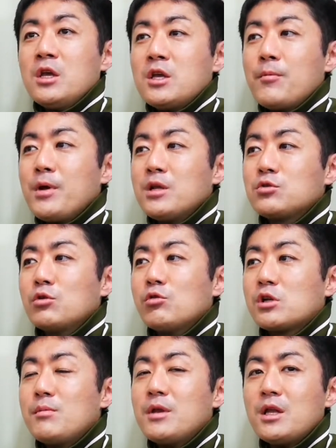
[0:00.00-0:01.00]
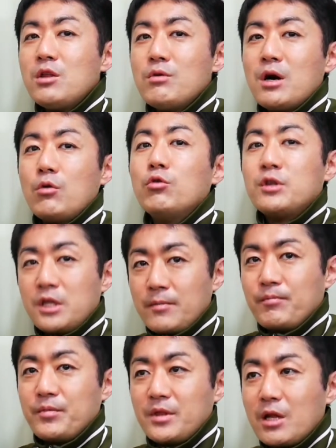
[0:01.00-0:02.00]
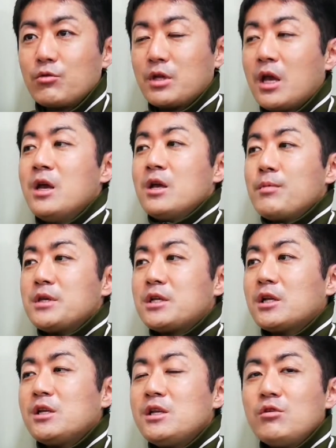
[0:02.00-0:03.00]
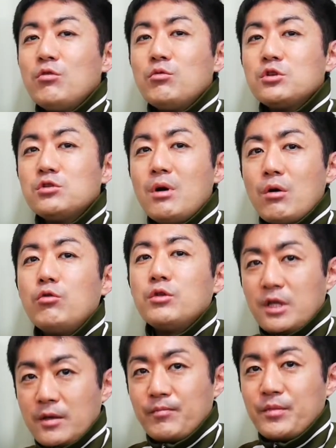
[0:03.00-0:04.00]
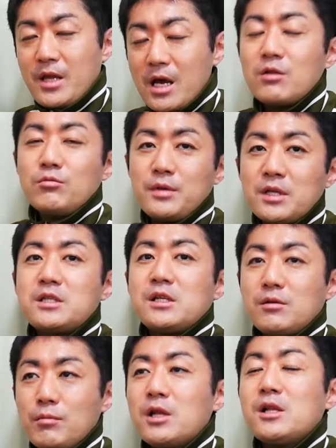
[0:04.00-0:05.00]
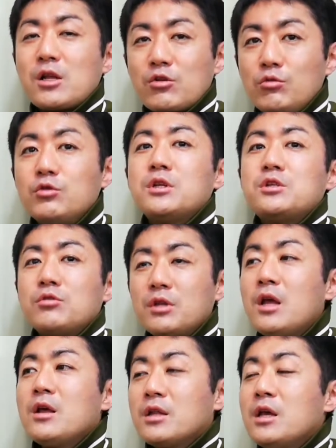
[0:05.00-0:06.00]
やっぱりそれを決めたのは本人なので、やっぱり責任を持つのは本人であるべき、べきだと思うんですよね。